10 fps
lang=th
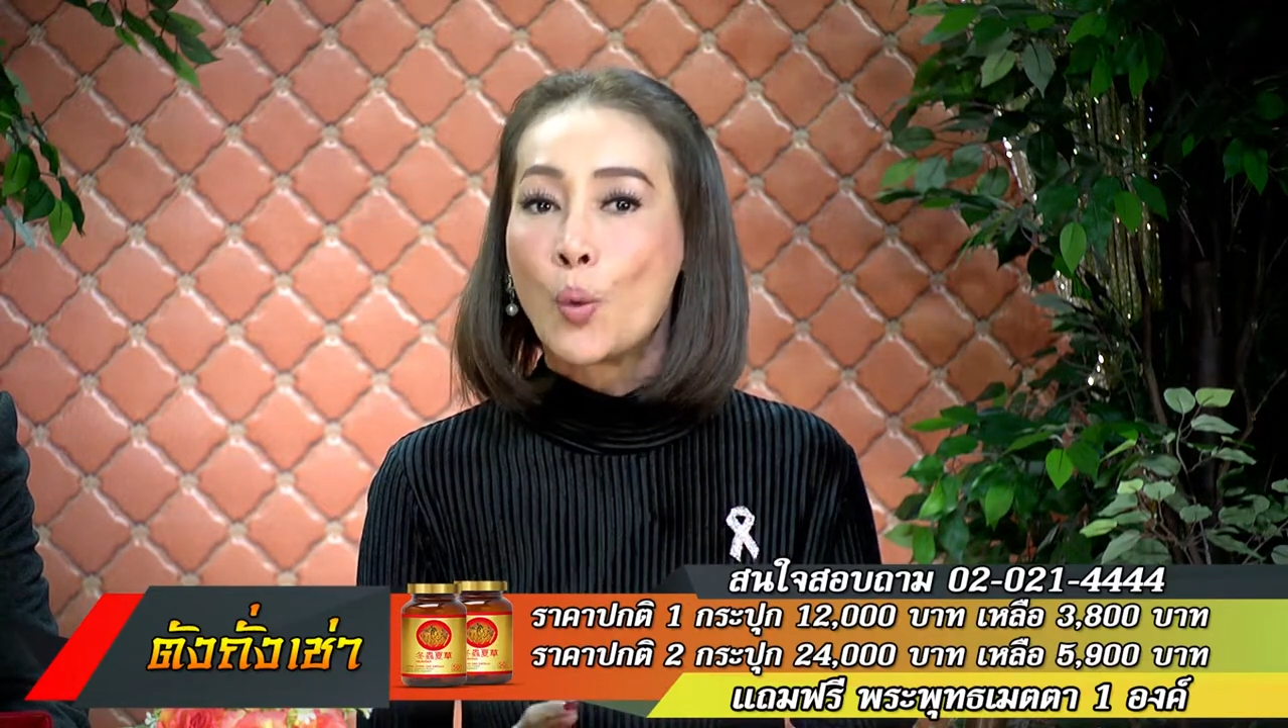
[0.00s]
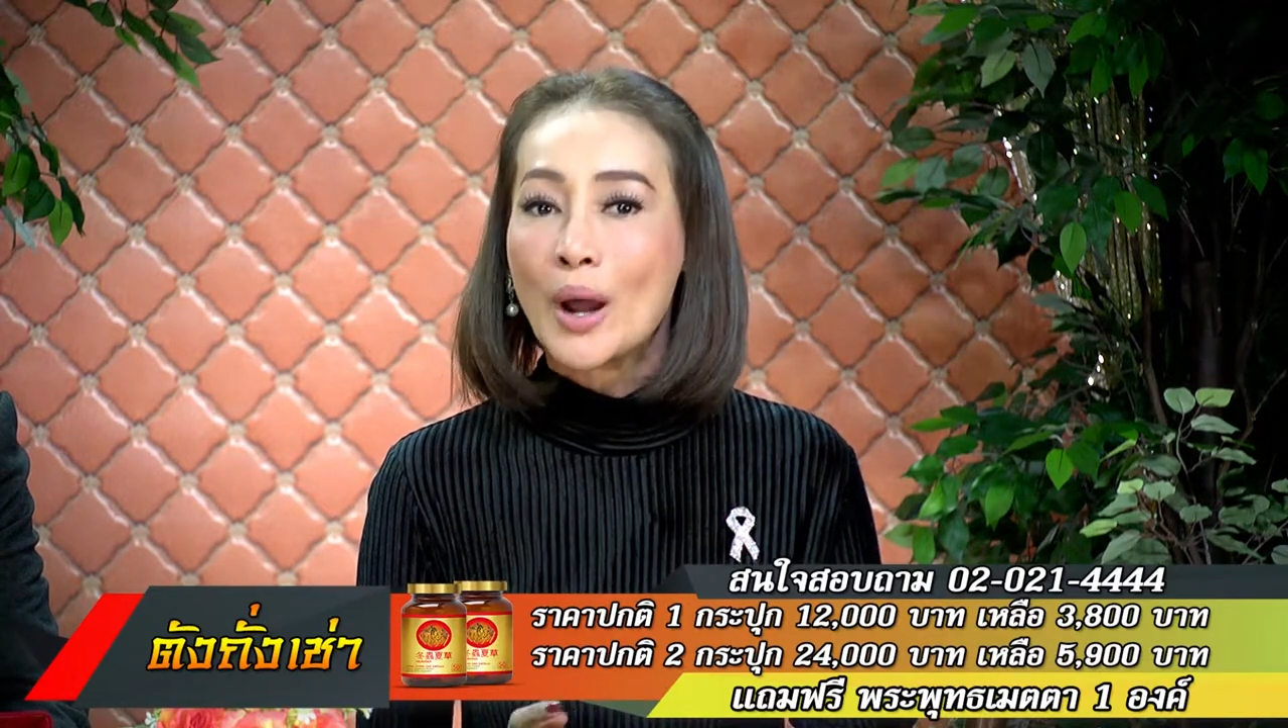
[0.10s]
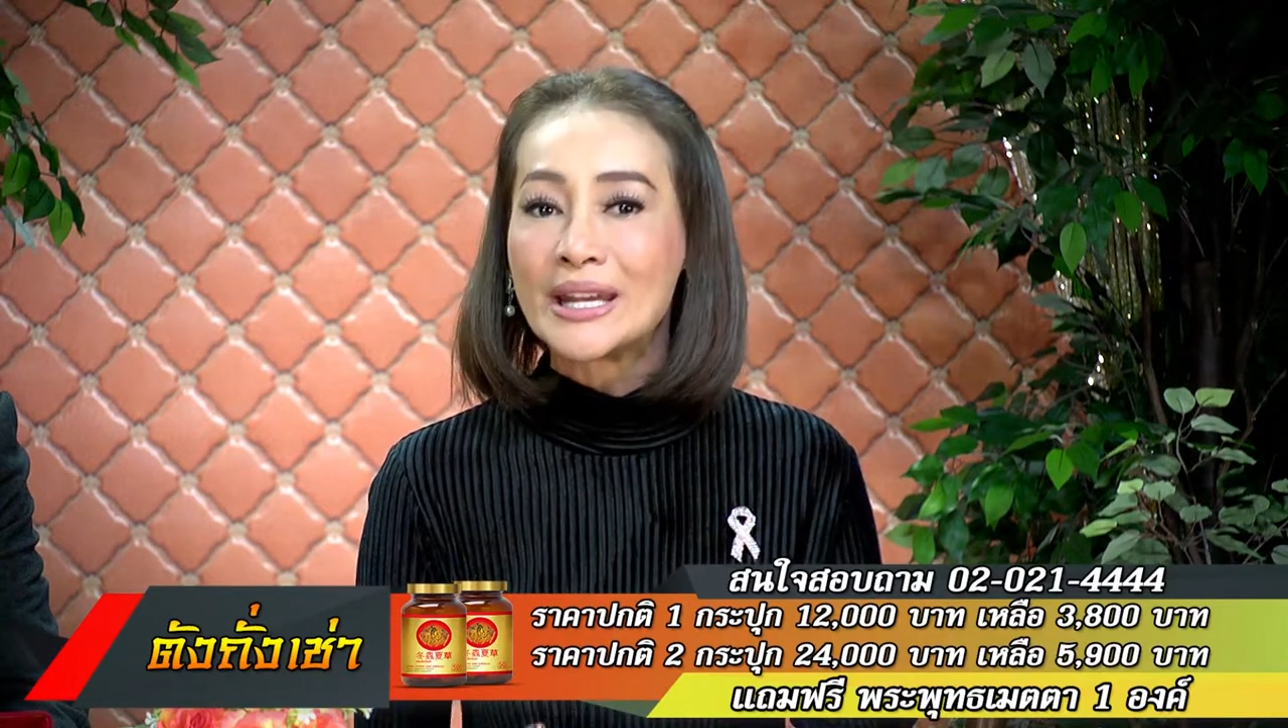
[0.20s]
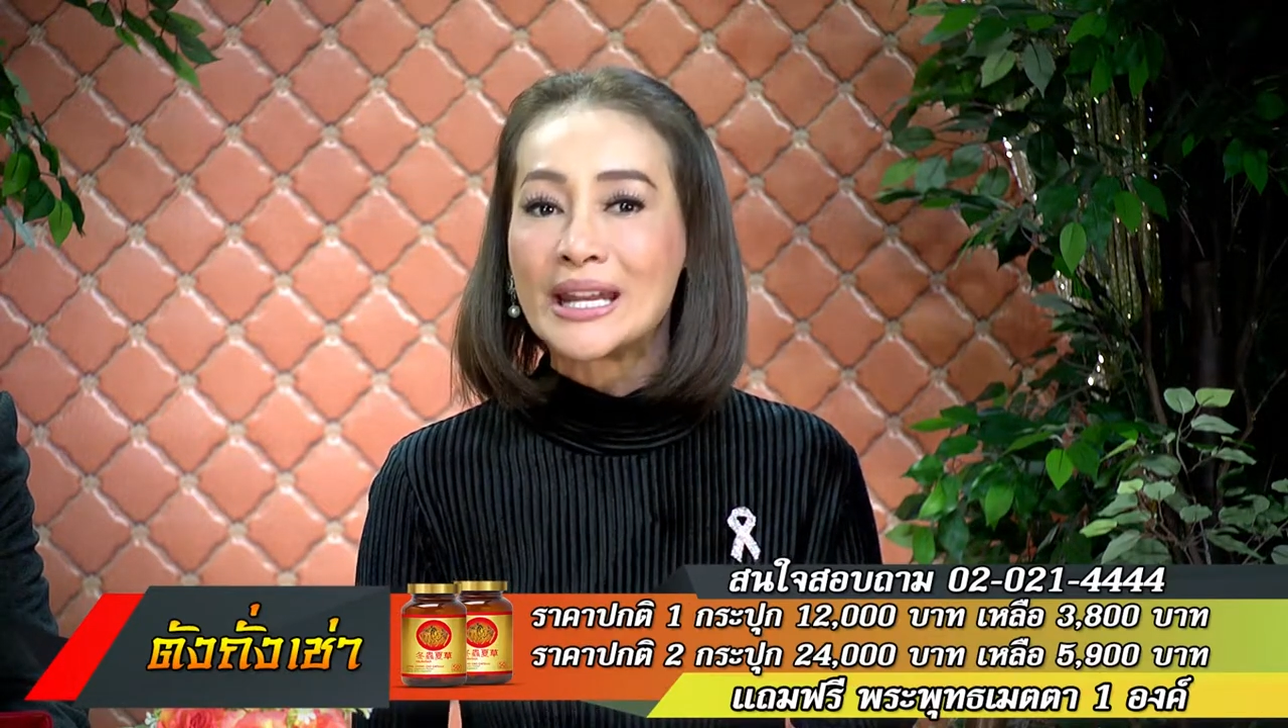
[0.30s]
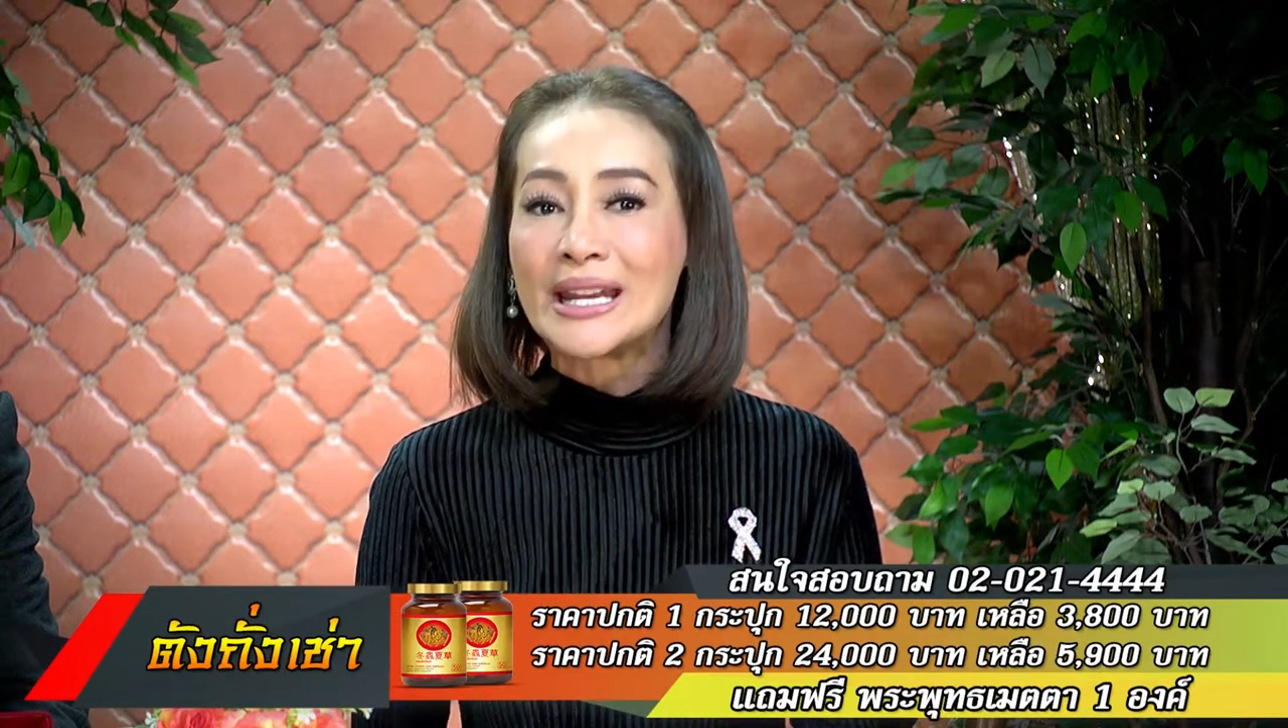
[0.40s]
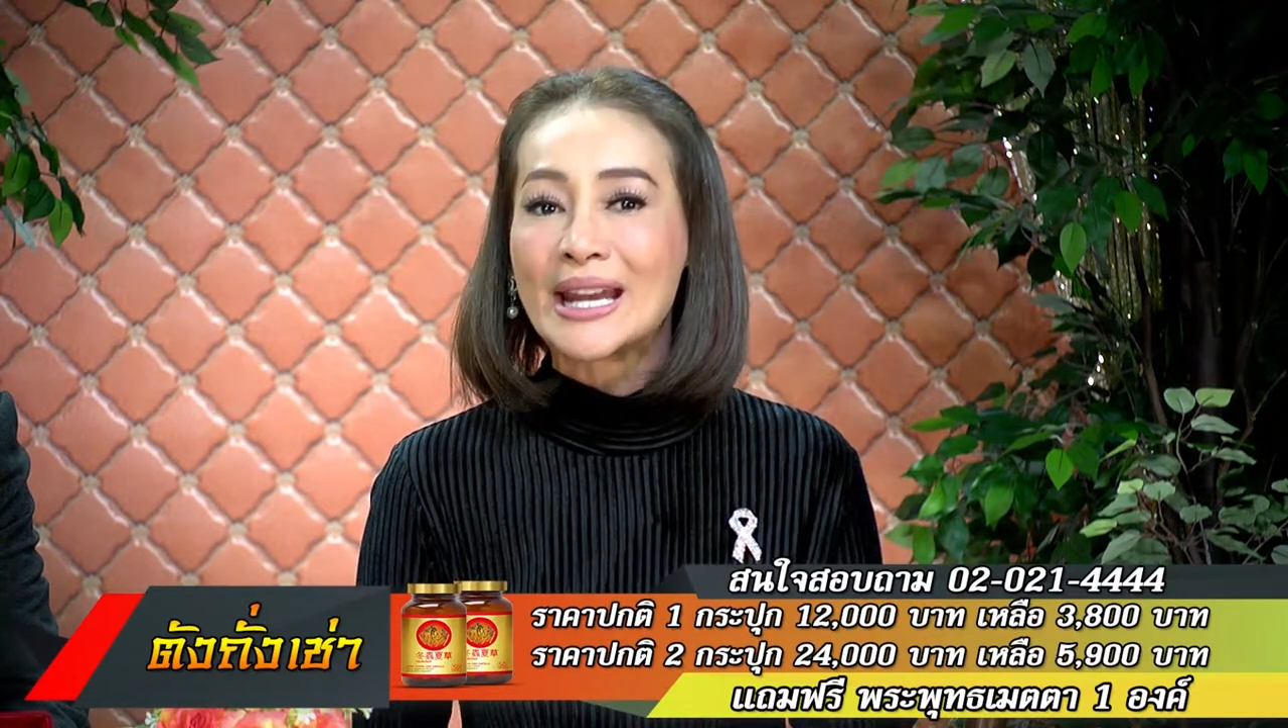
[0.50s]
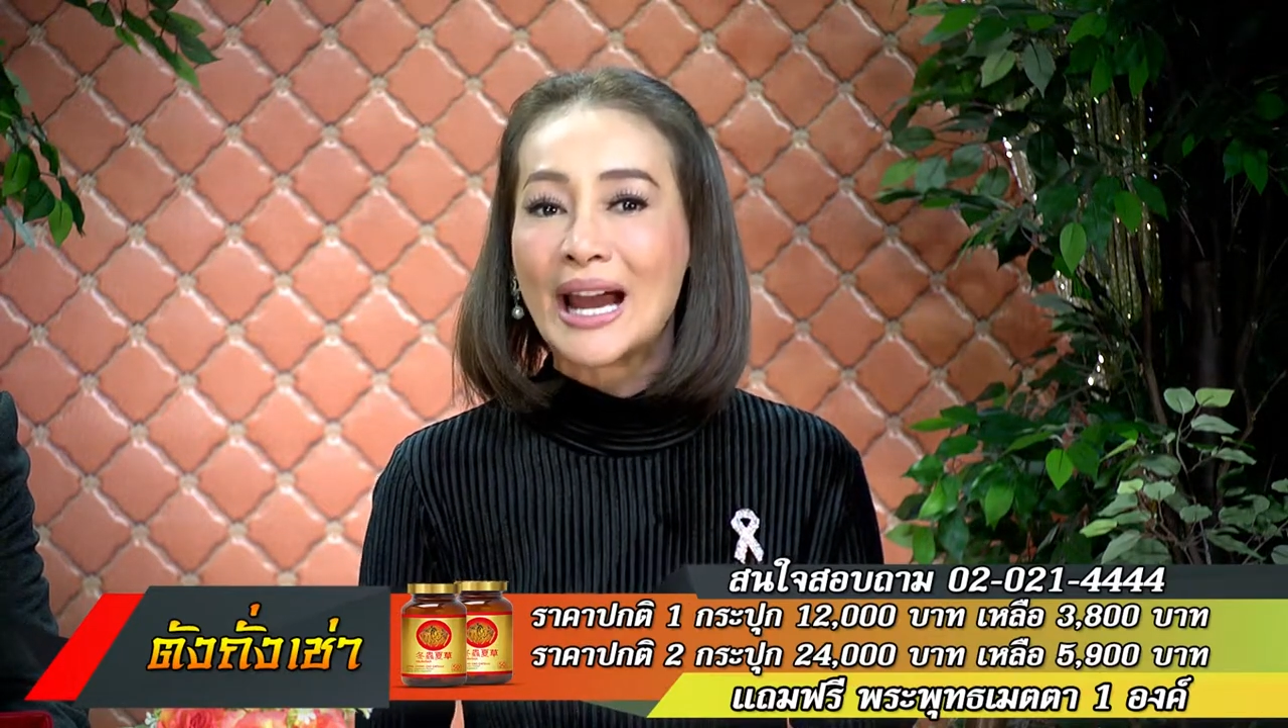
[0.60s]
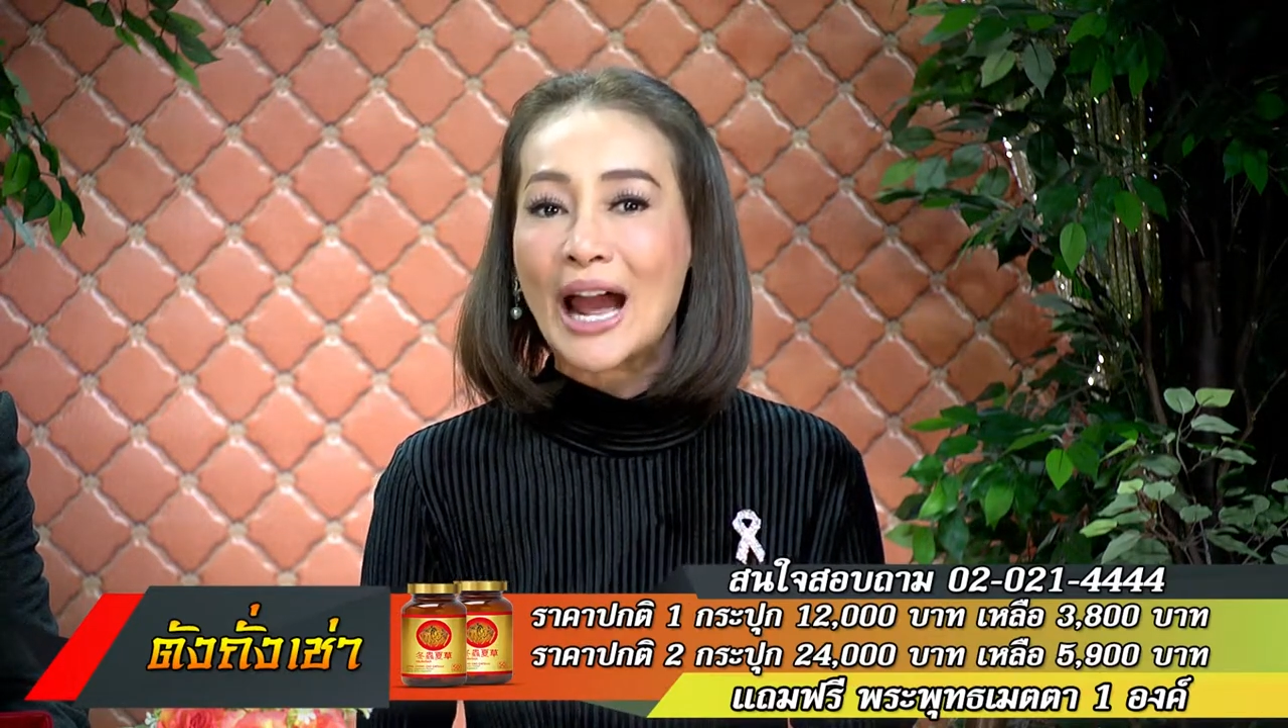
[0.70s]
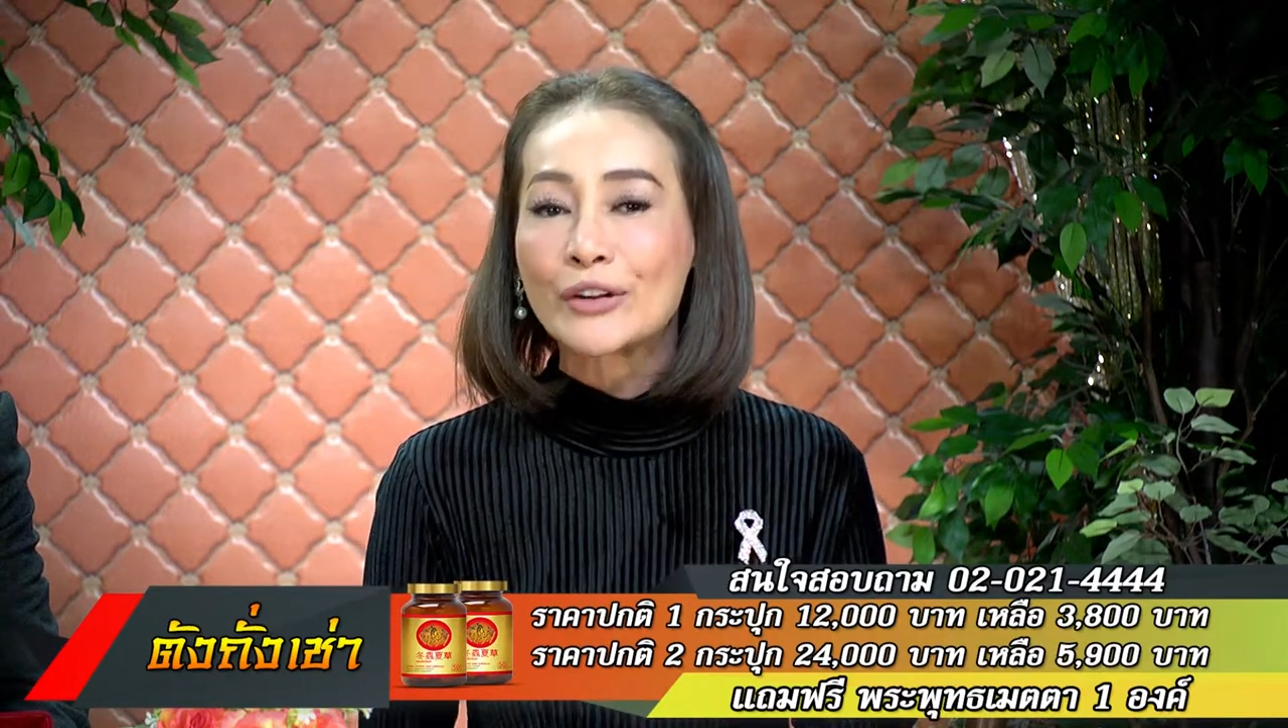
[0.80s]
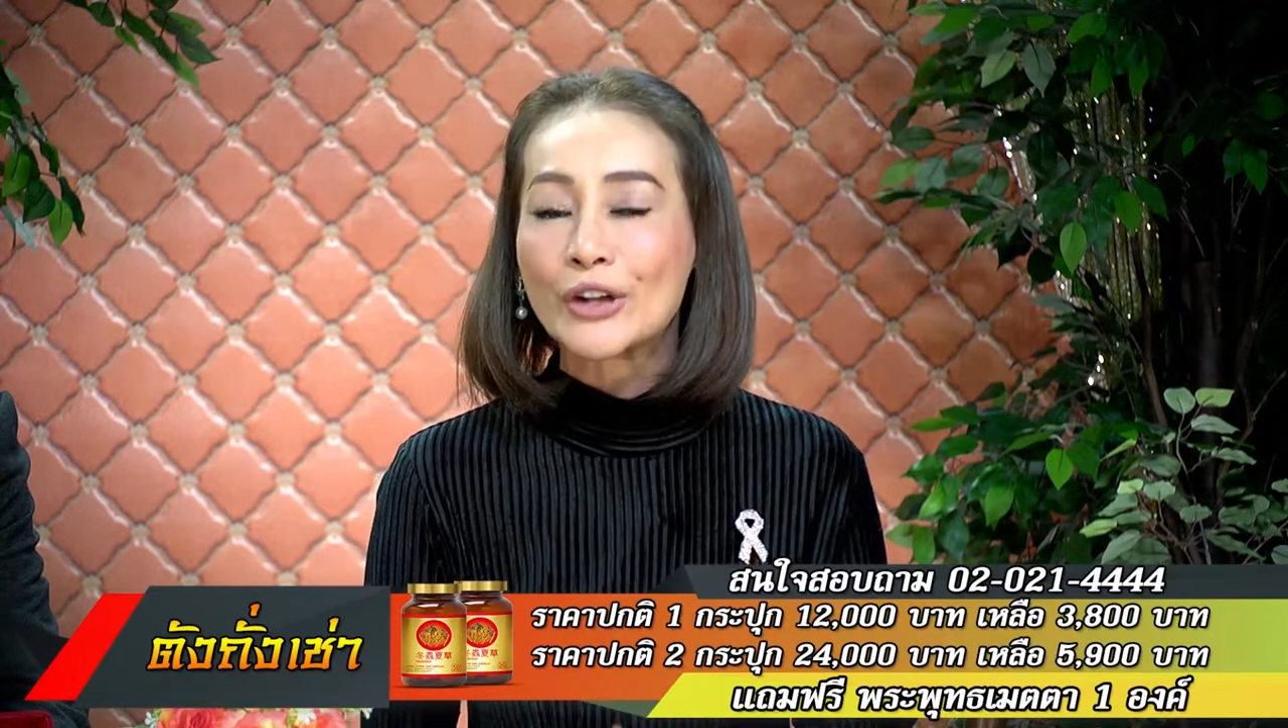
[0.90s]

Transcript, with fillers: วันนี้นะคะ